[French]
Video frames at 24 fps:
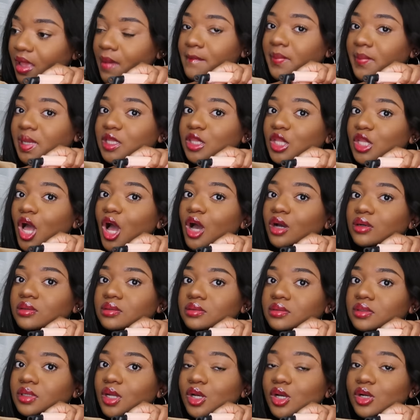Maintenant,
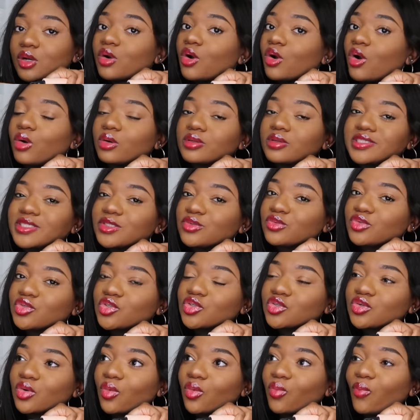on se dit
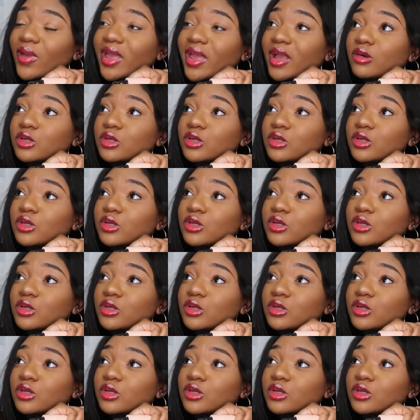toujours, ouais,